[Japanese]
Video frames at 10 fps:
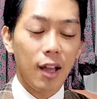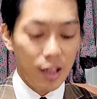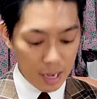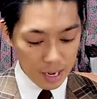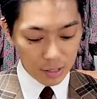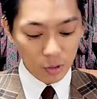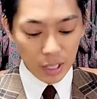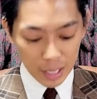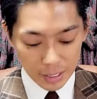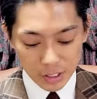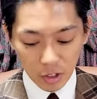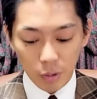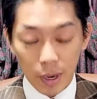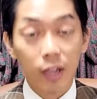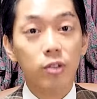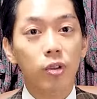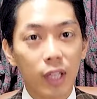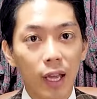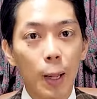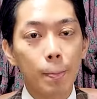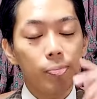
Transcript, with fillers: えー、ような感じなのもあるので